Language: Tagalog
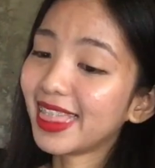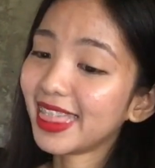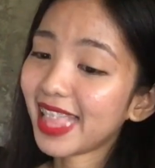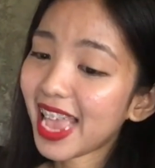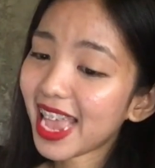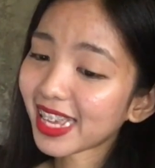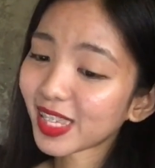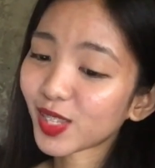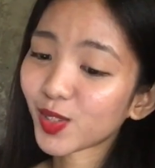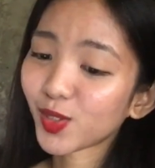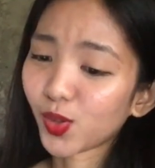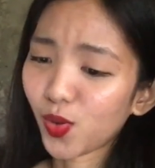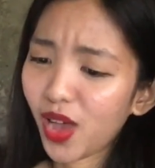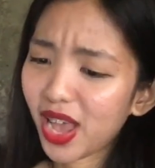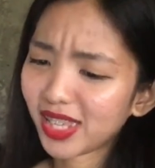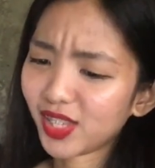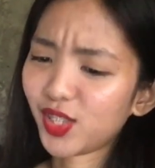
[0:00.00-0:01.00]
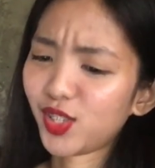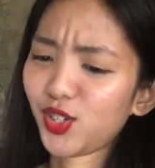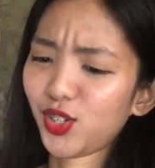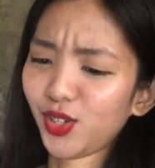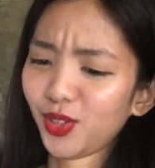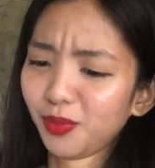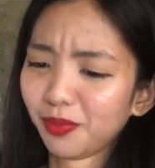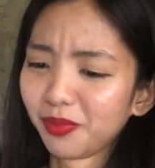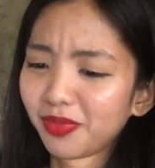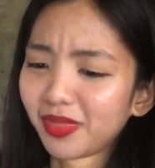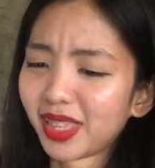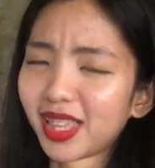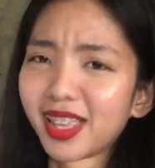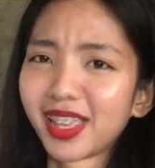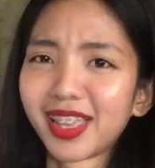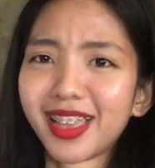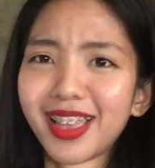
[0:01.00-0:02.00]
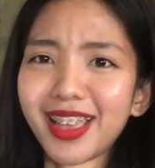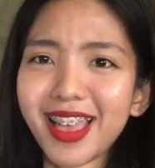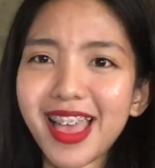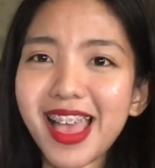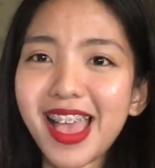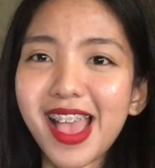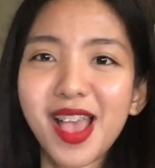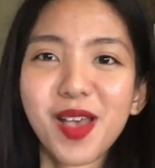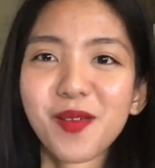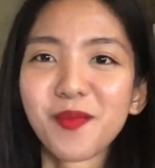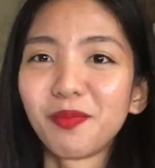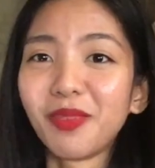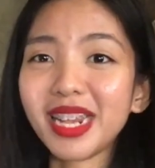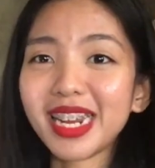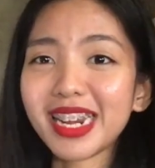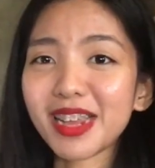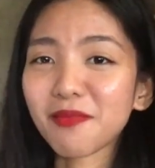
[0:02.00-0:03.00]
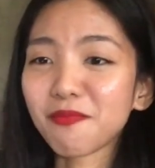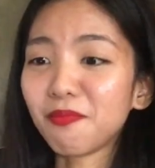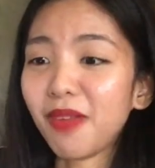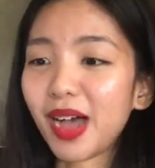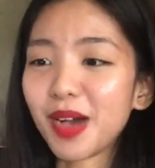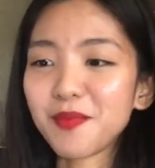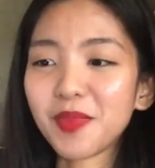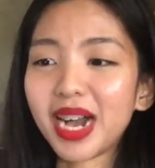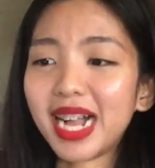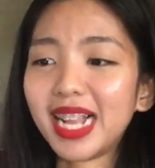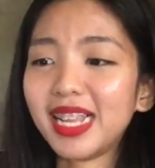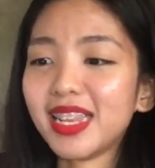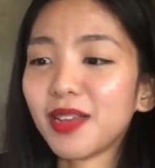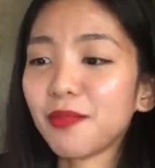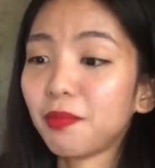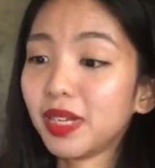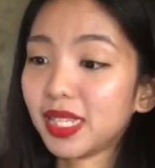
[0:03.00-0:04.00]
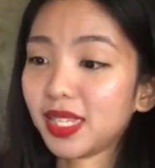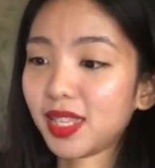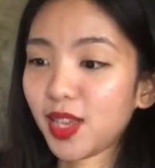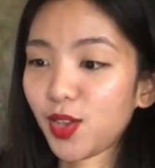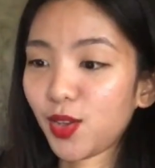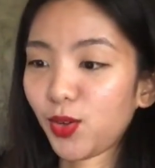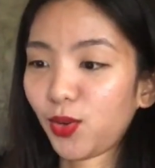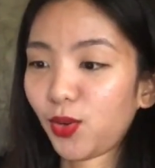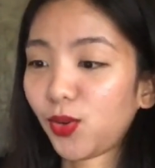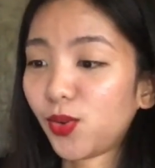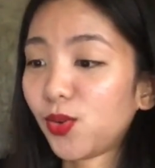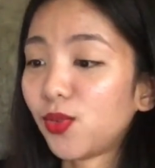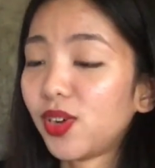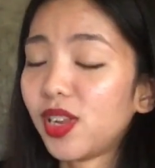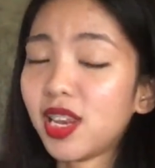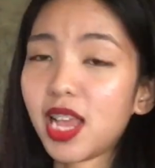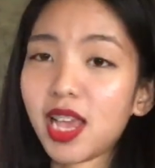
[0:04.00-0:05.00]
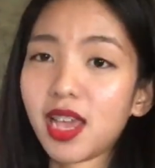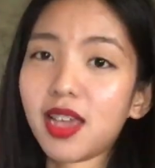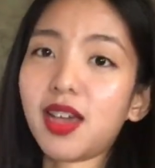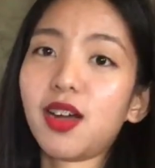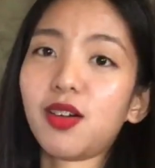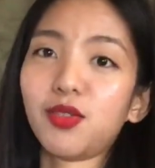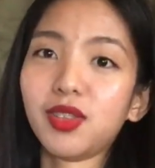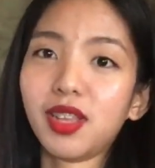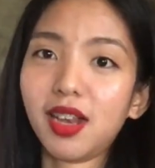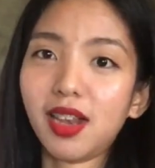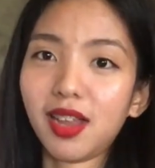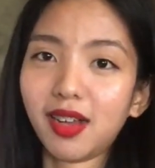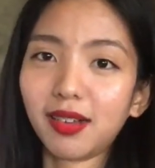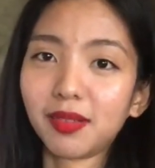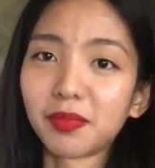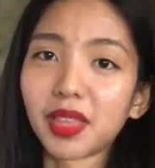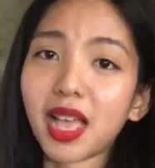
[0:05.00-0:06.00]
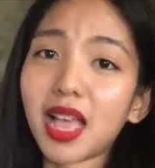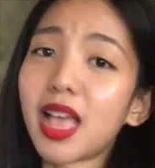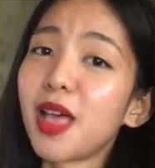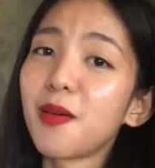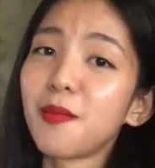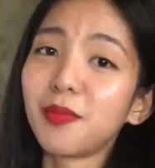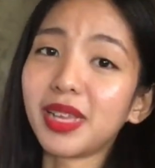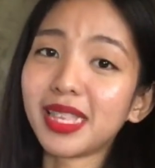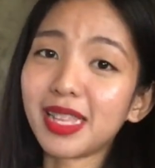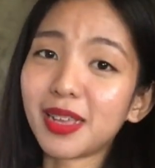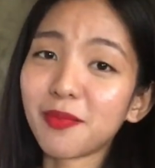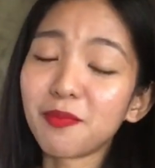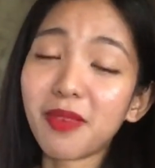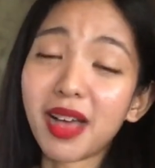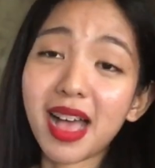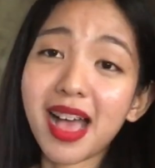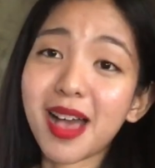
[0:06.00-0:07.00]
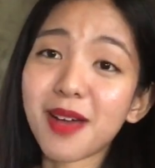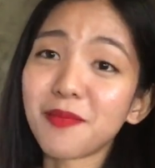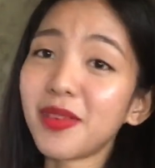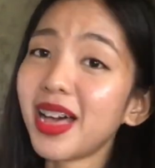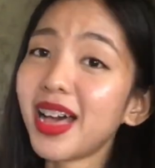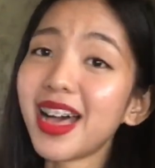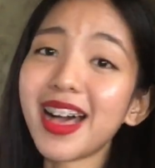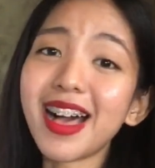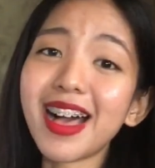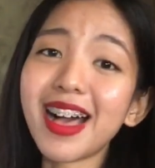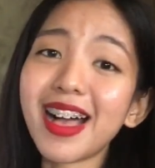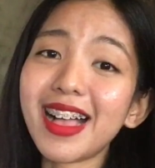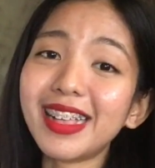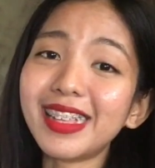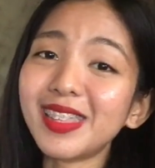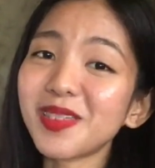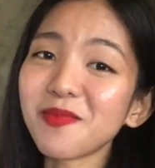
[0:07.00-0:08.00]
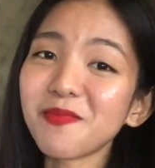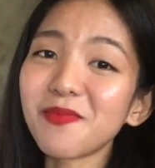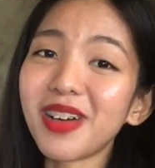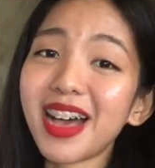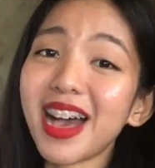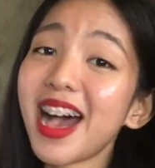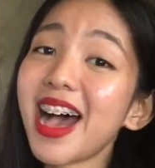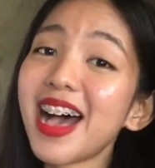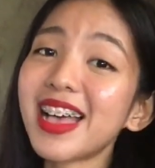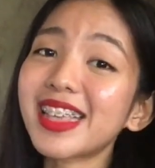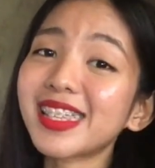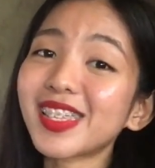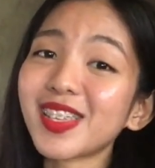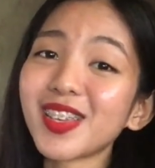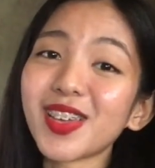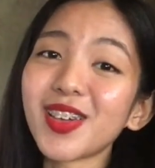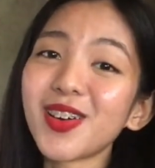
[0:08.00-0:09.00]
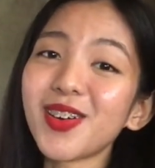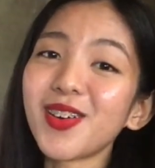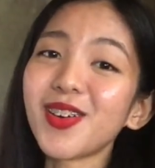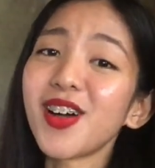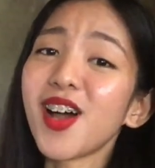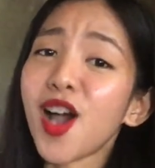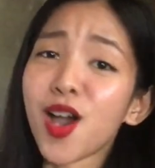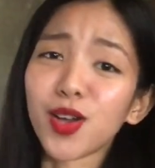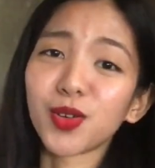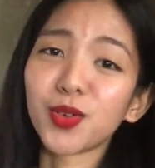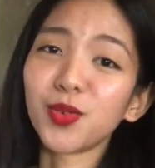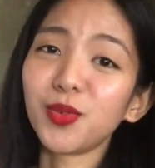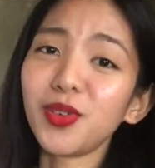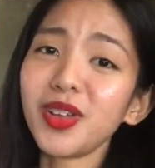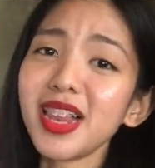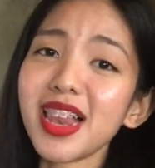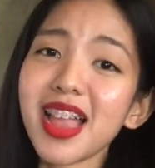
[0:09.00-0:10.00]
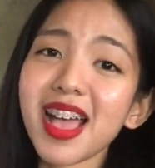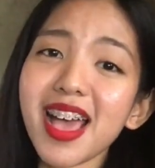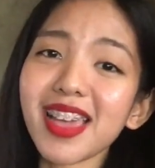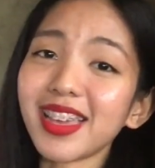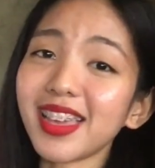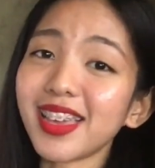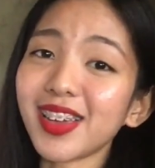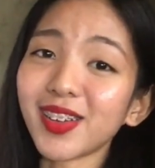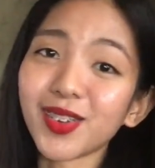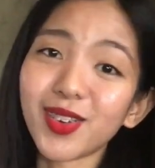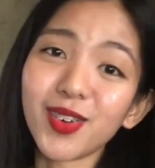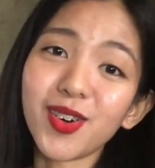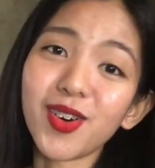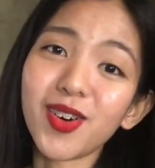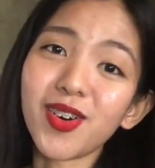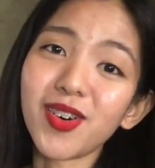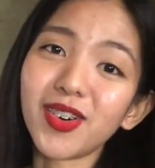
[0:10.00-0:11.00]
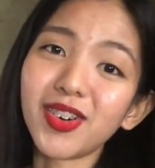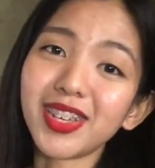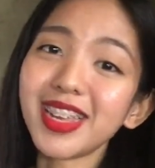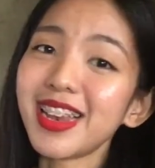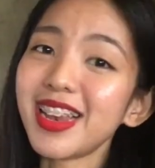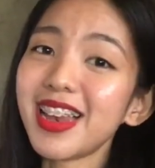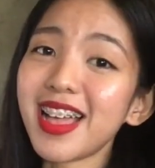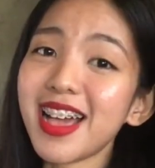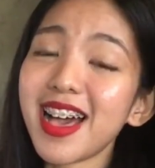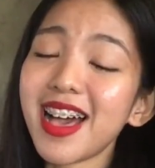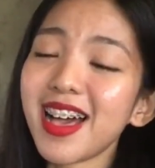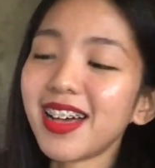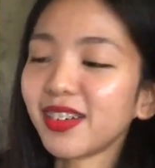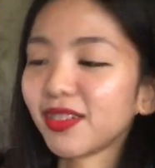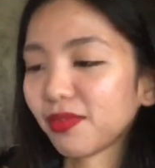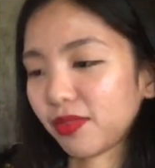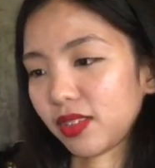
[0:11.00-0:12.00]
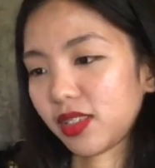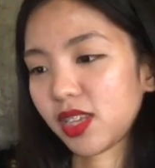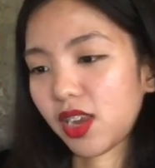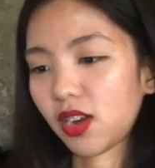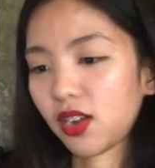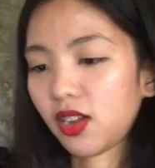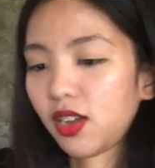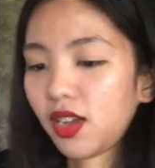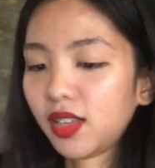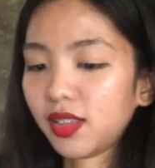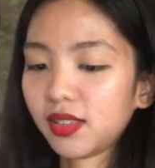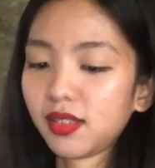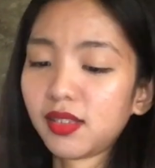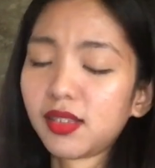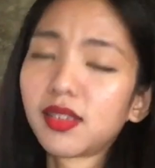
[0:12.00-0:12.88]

Next question. May nagmamahal na ba sa'yo kung walay ako na lang? May nagmamahal ng basiyo Kung wala'y ako na lang Charot!